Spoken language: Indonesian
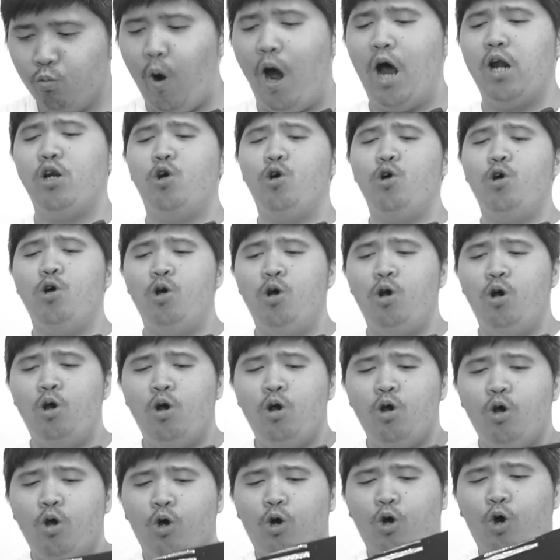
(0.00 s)
Waduh,
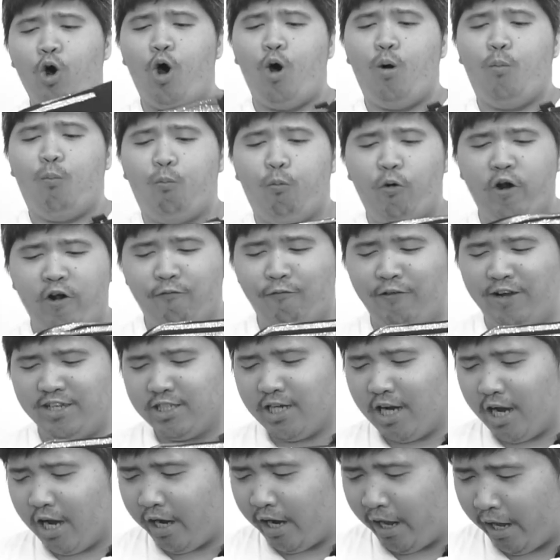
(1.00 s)
kok
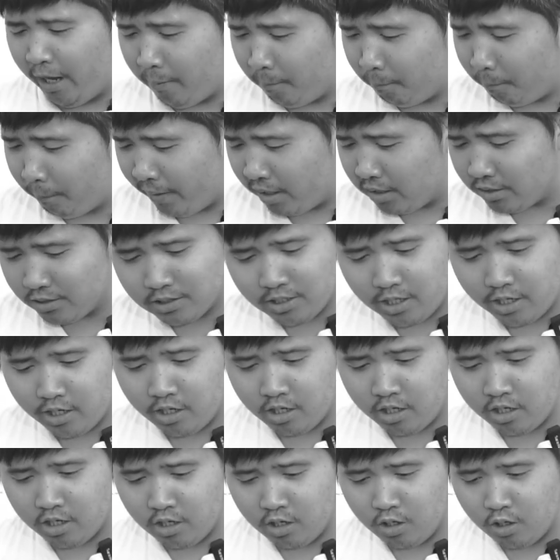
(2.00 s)
polyflexnya nggak nempel sih?
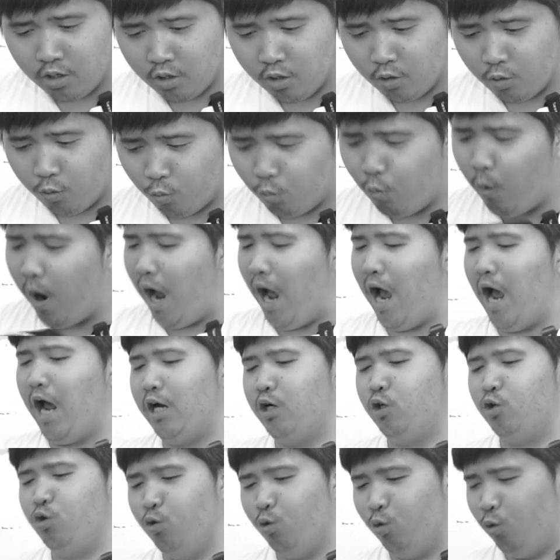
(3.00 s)

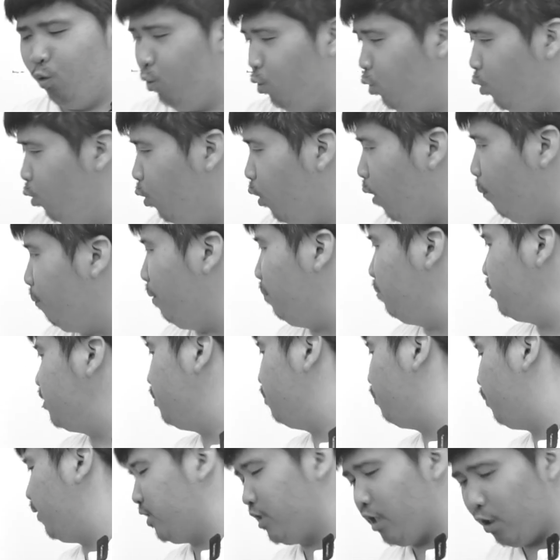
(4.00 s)
Waduh, apa
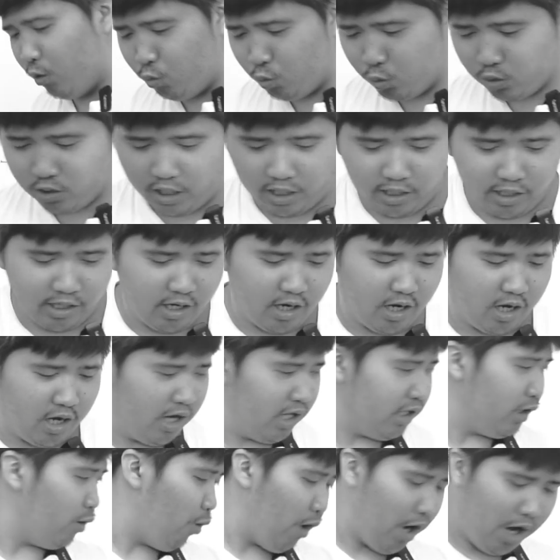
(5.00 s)
mesin presnya rusak ya?
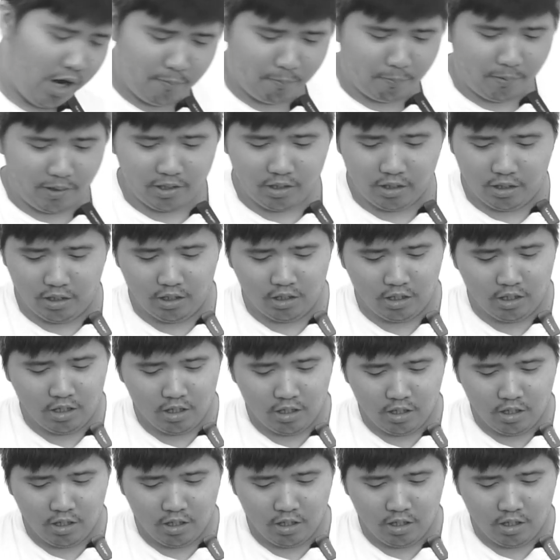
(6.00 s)
Atau apa ini?